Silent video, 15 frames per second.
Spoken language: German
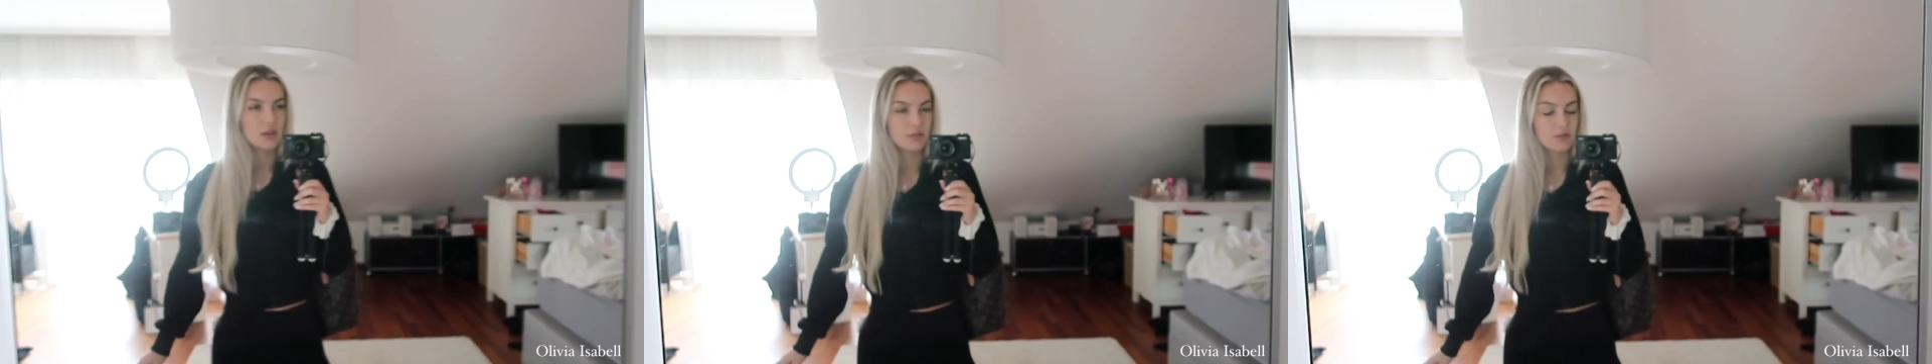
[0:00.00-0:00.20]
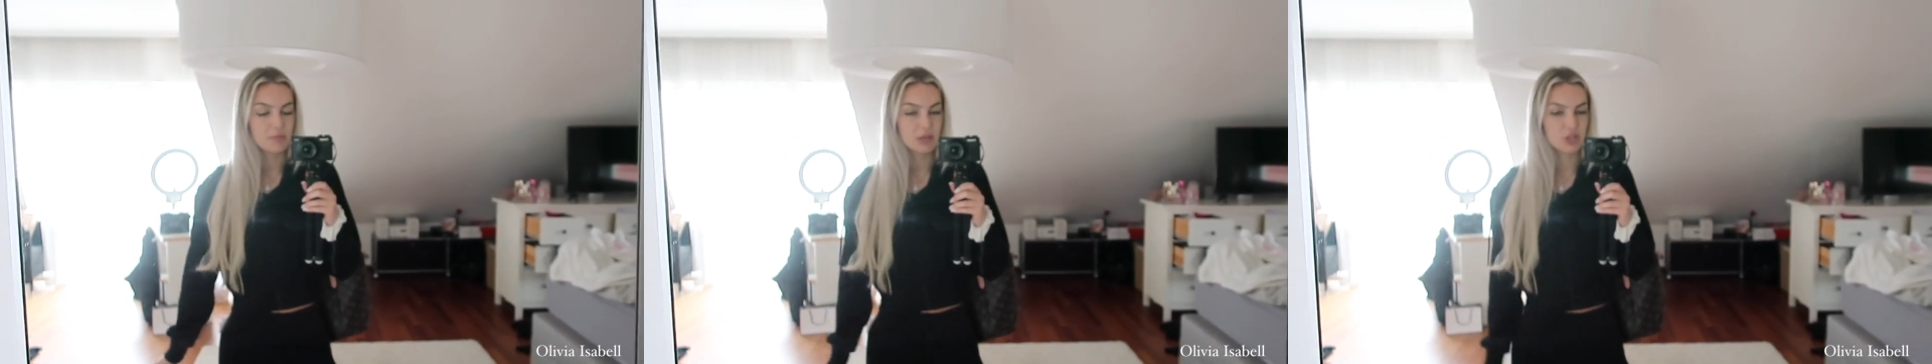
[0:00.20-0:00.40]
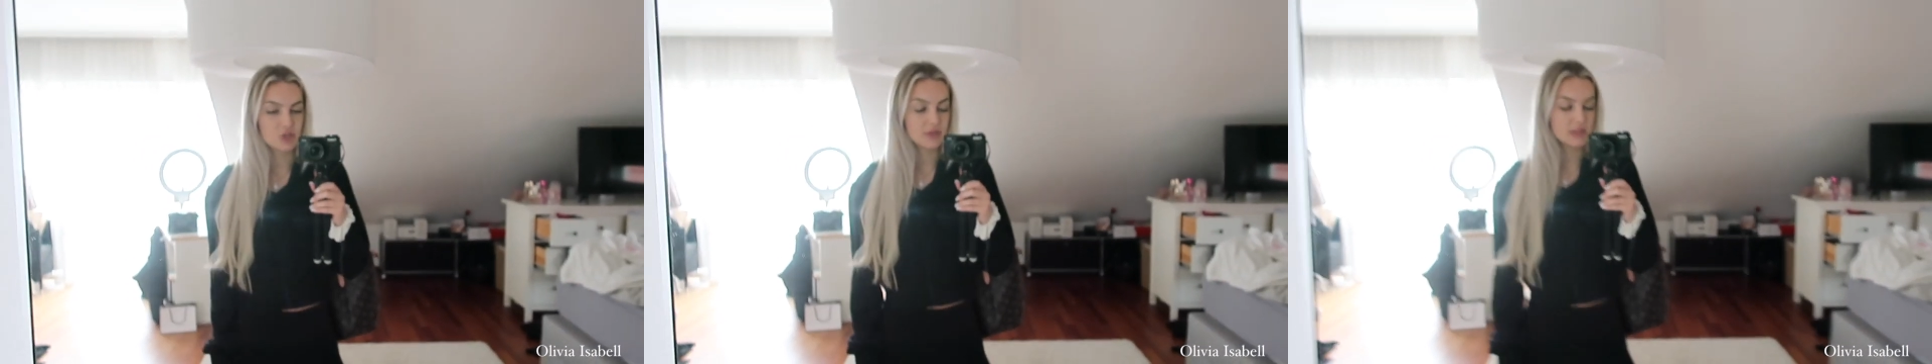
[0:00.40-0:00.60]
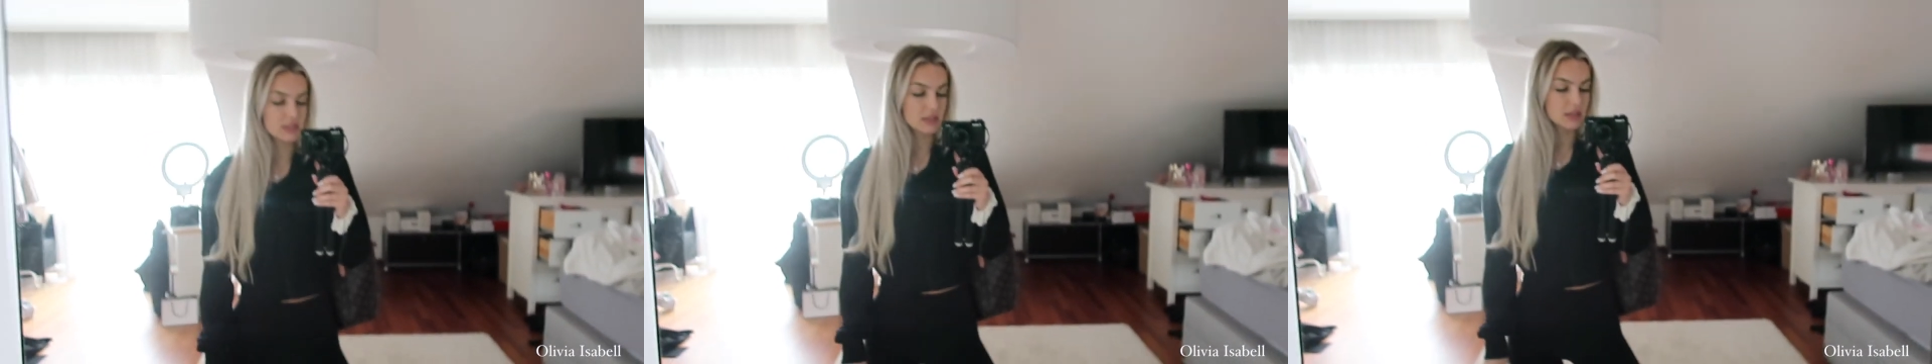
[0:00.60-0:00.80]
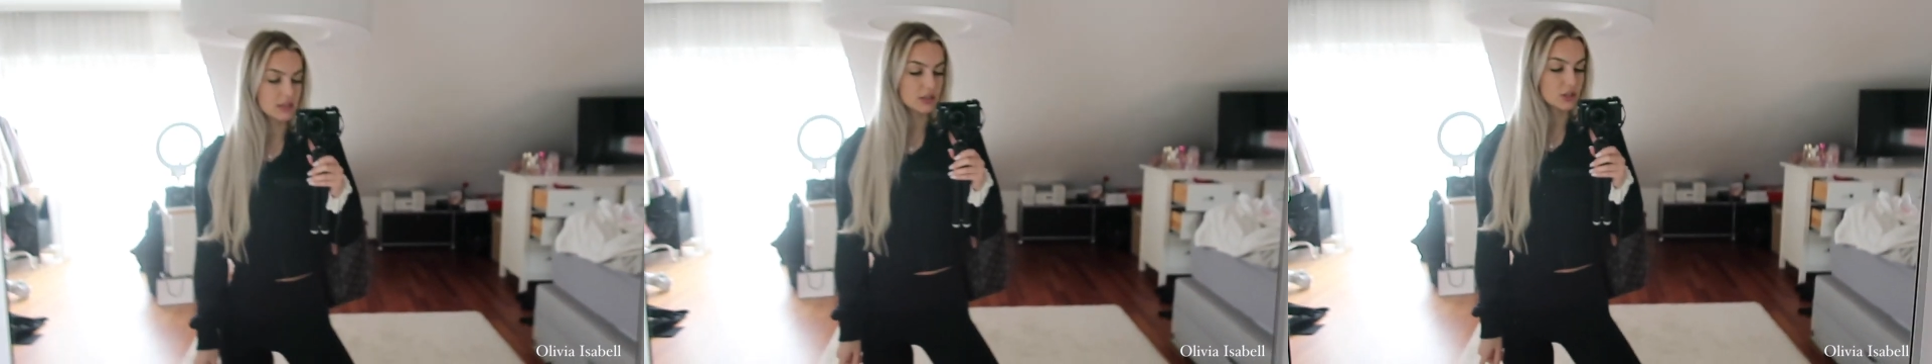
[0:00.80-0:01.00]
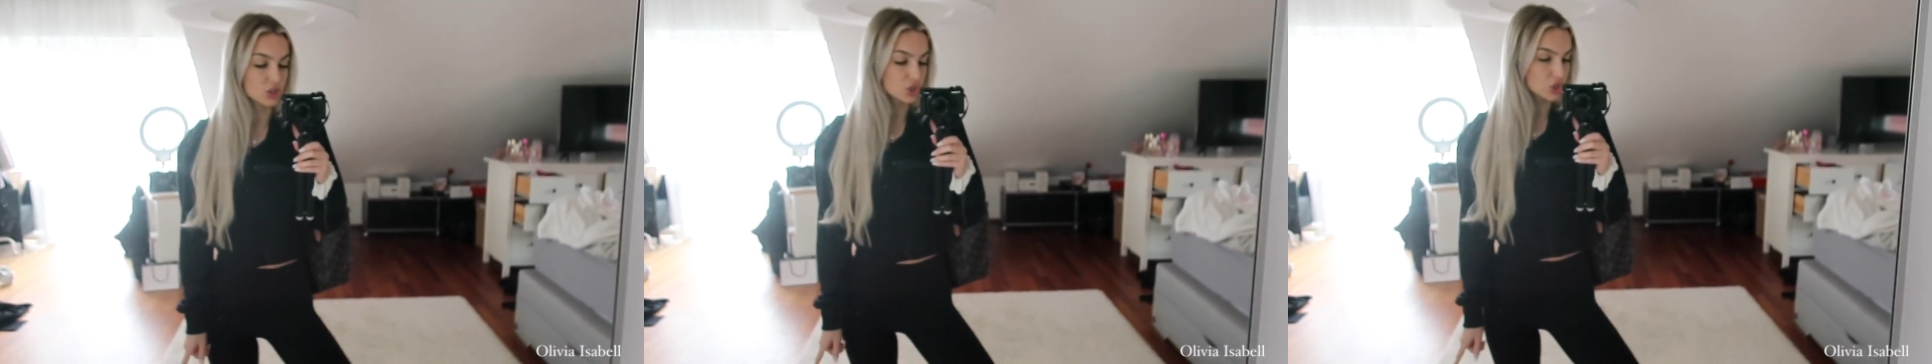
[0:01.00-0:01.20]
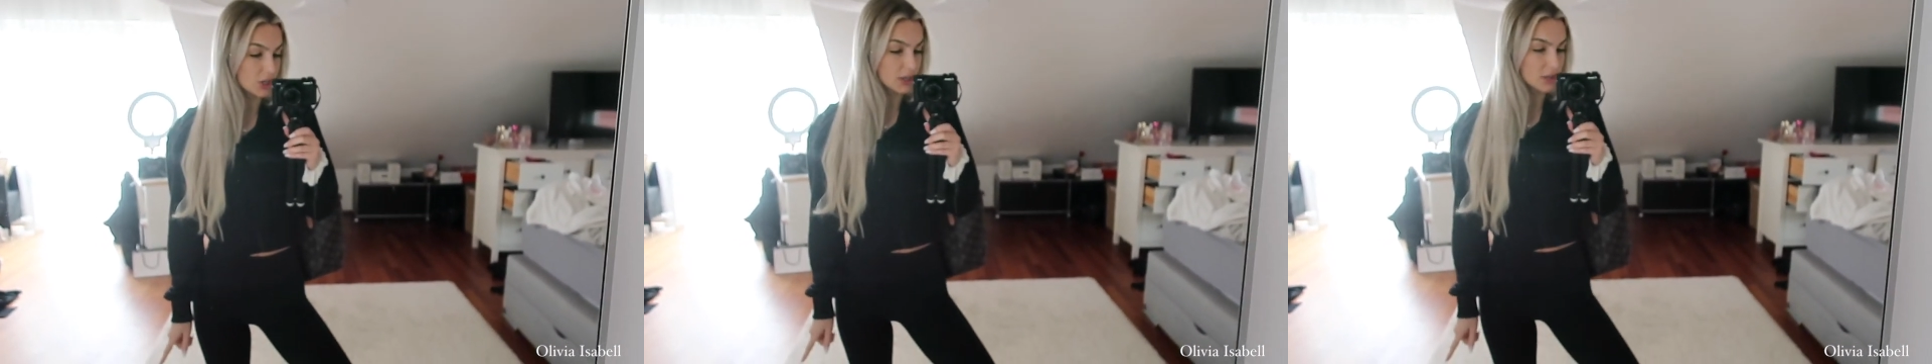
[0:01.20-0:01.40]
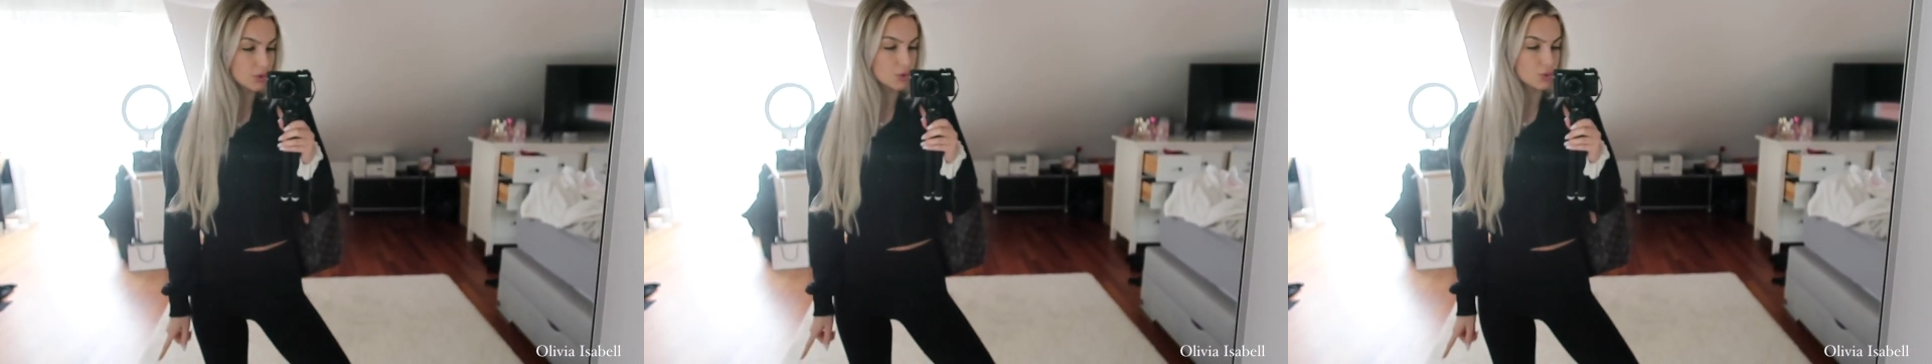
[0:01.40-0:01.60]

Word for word: Weil meine Schwester kriegt einen Schrank